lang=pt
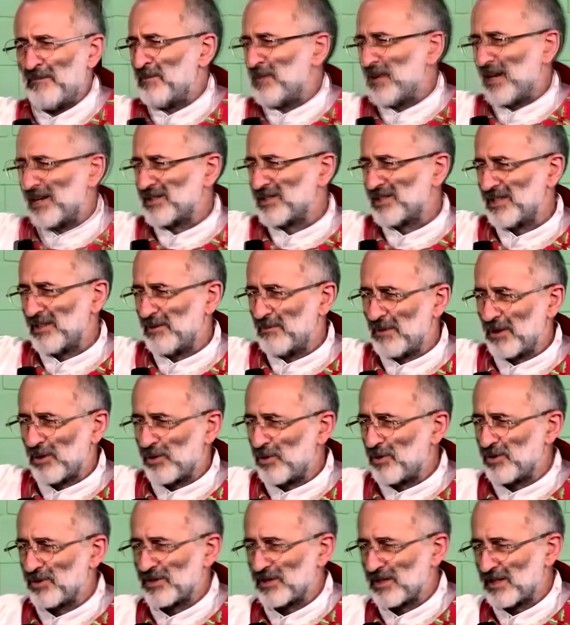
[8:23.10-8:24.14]
assim uma
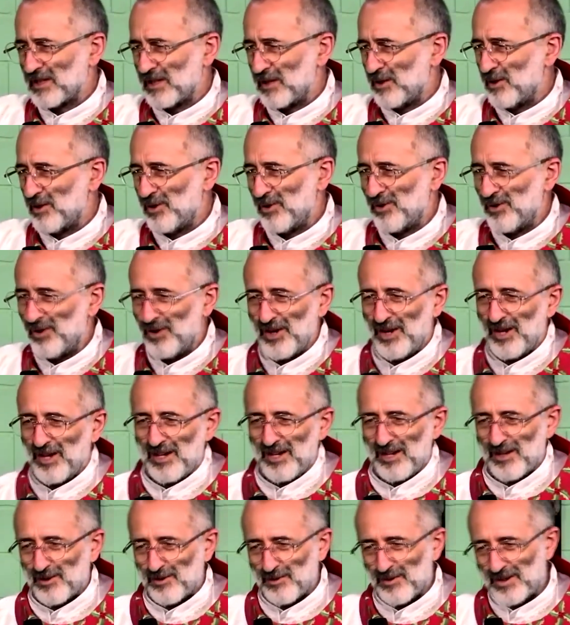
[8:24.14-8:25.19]
coisa que não
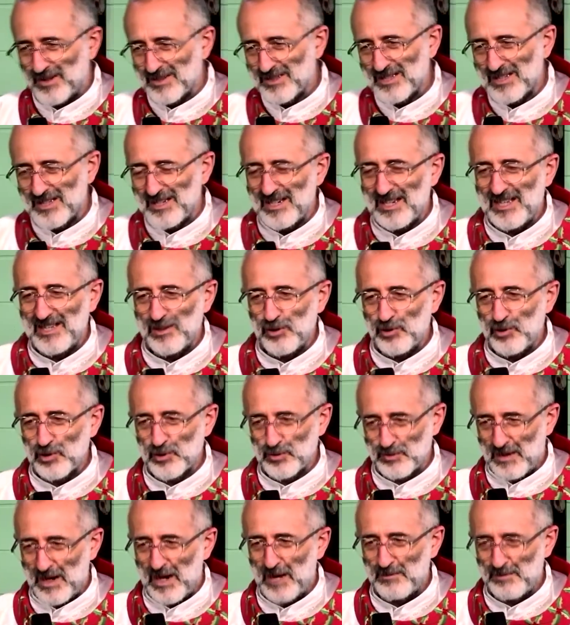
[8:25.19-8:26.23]
quase que nem nos
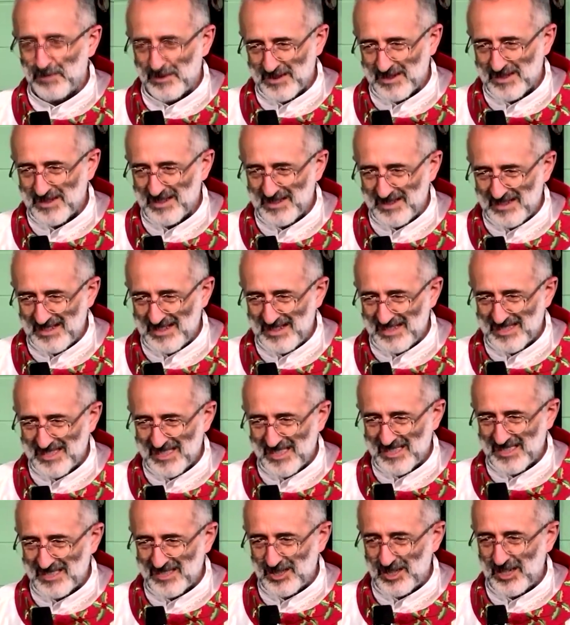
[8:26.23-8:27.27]
mapas
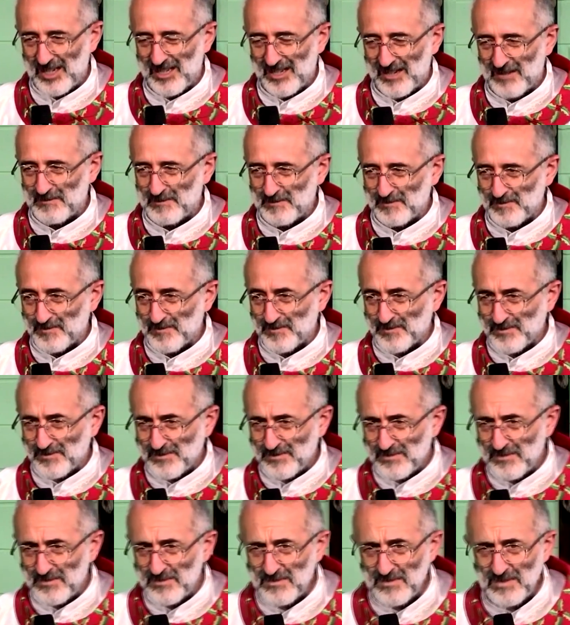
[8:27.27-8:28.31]
tinha.
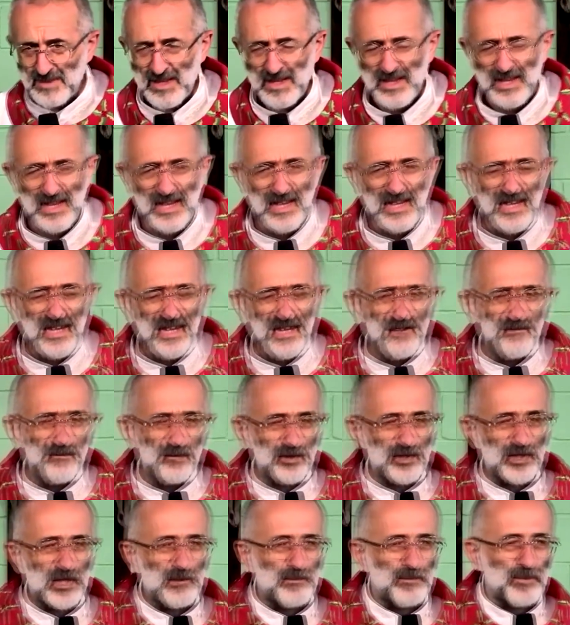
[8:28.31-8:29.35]

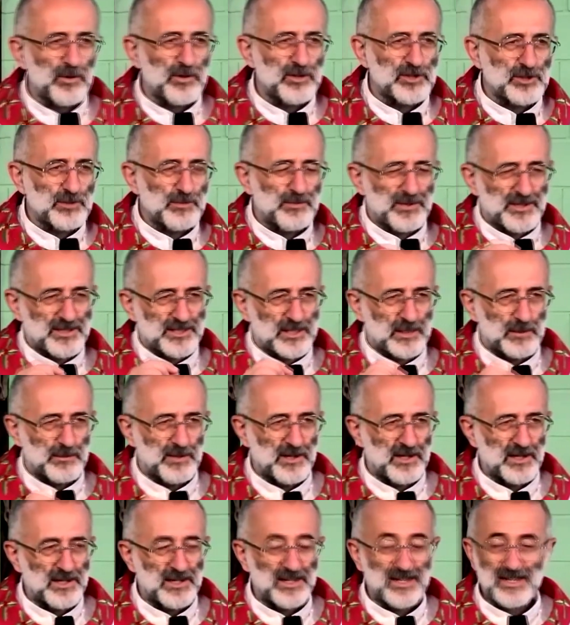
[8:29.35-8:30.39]
Você pode
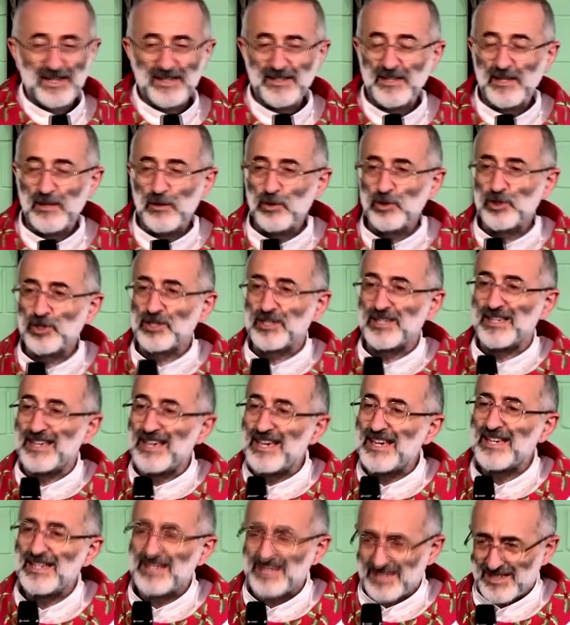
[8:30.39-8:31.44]
perceber que Deus
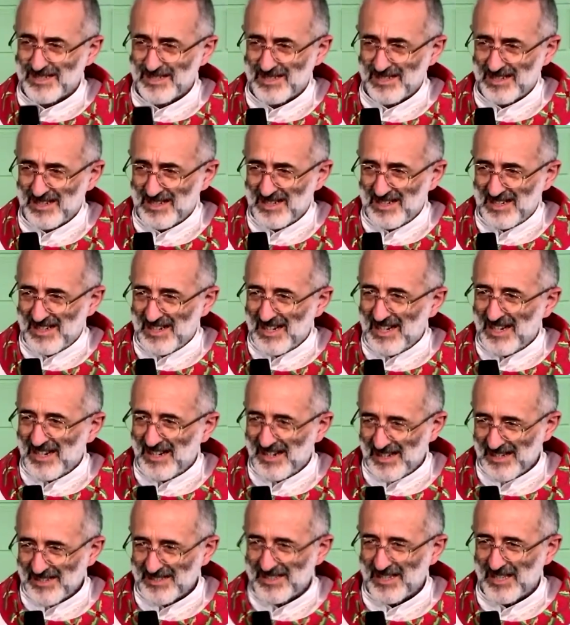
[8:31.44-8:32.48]
quis
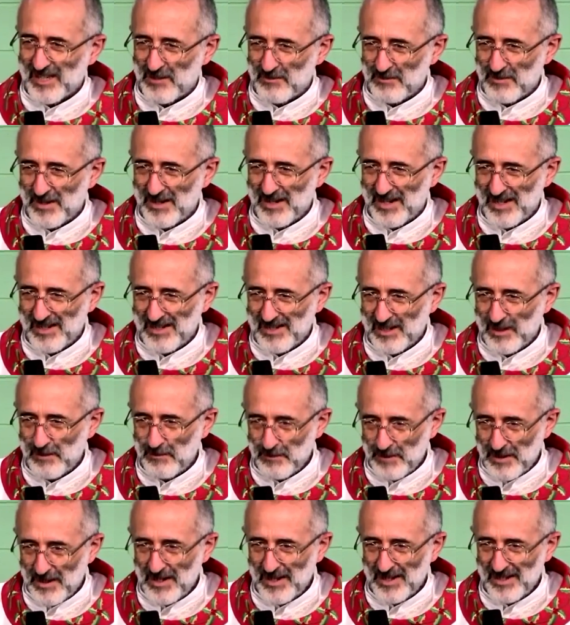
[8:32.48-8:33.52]
nascer em
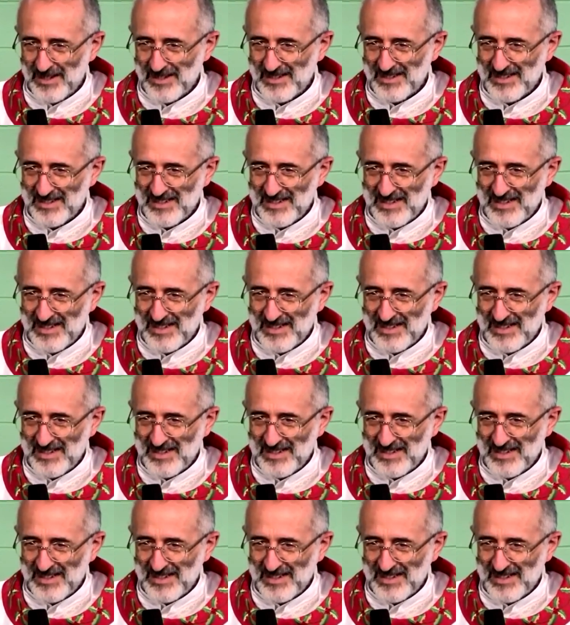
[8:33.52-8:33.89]
Belém.